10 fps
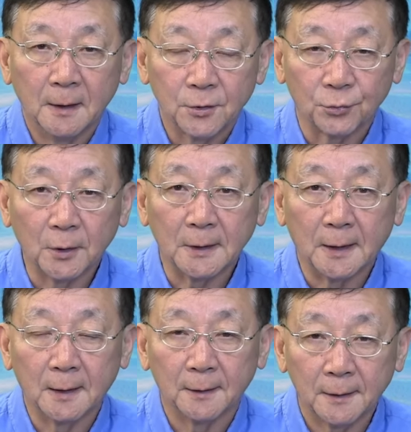所以
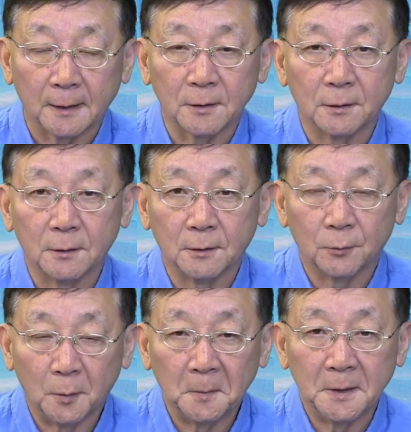呢，那个时候
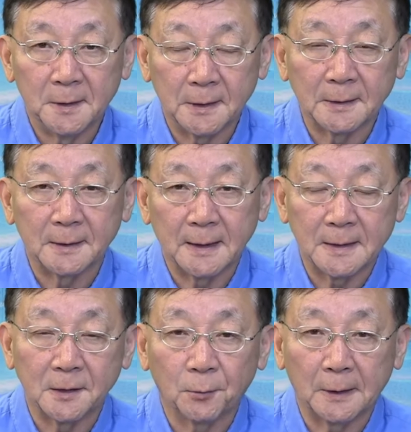我们曾经在
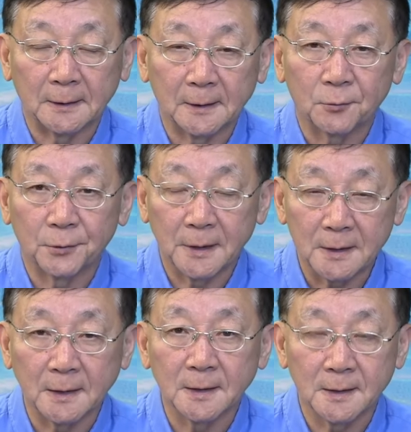今日话题当中也
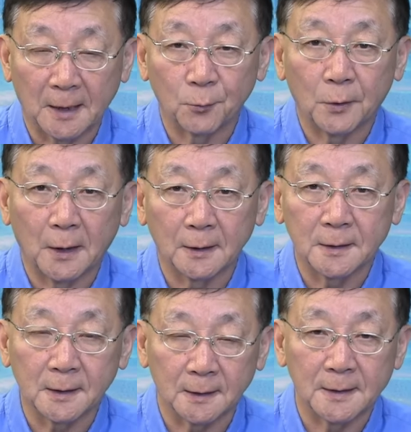曾经讲过哈、啊，
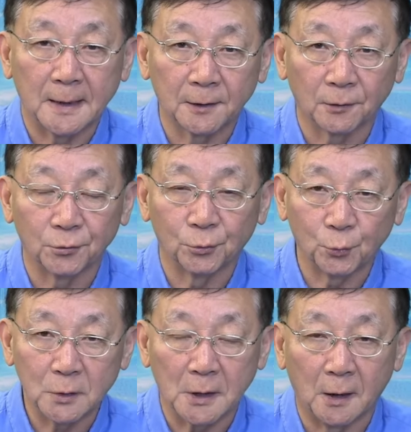这个钱到底有
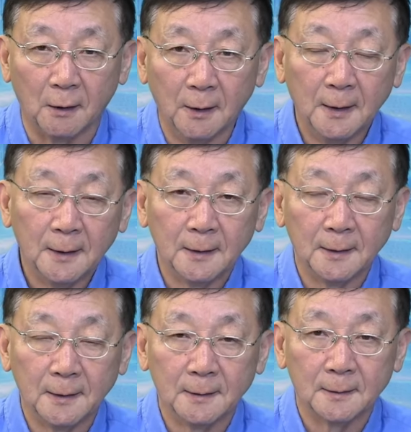多少？
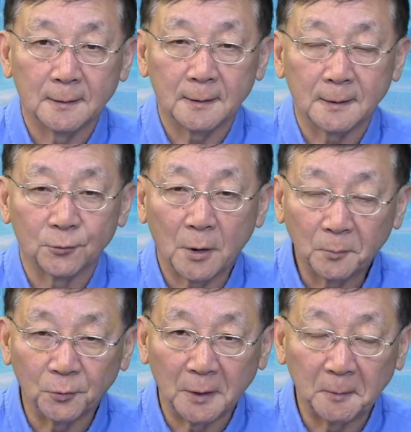呃，这个川
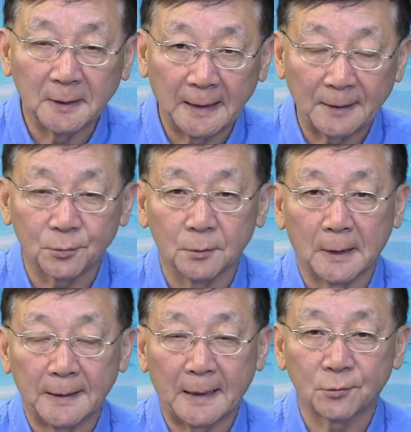普能不能拿出
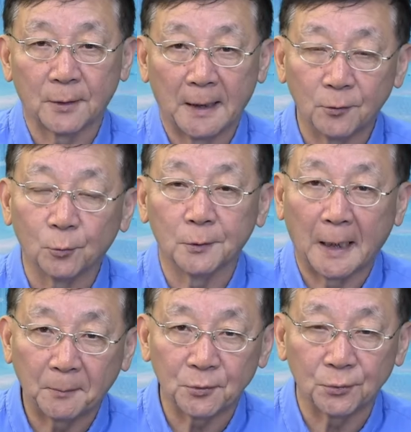拿出来？如果
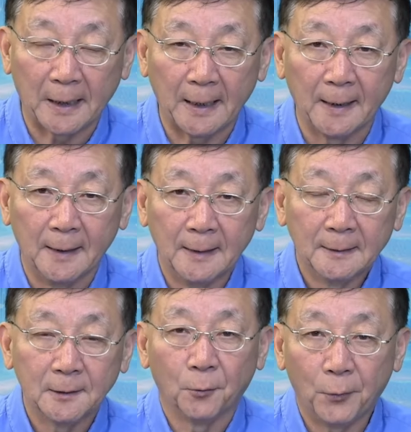拿不出来
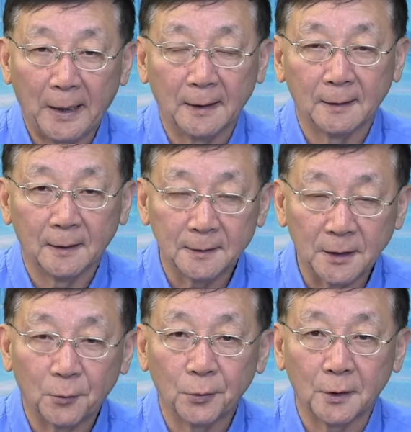的话，
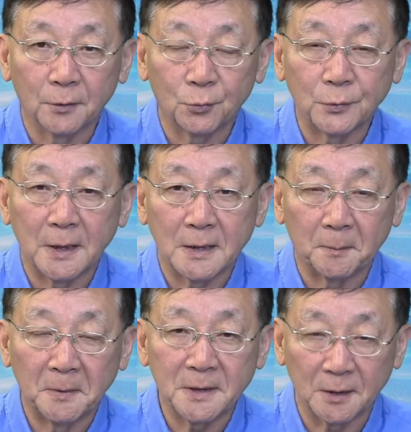将会出现什
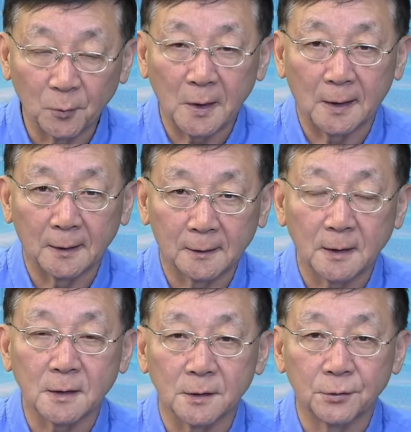么情况啊？
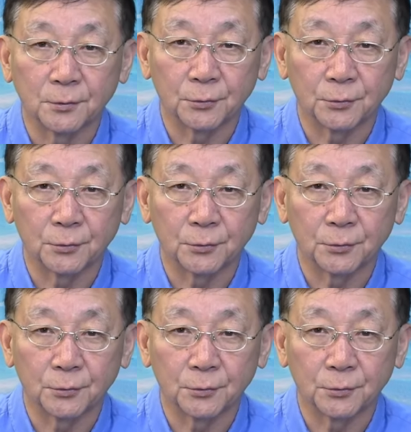当时就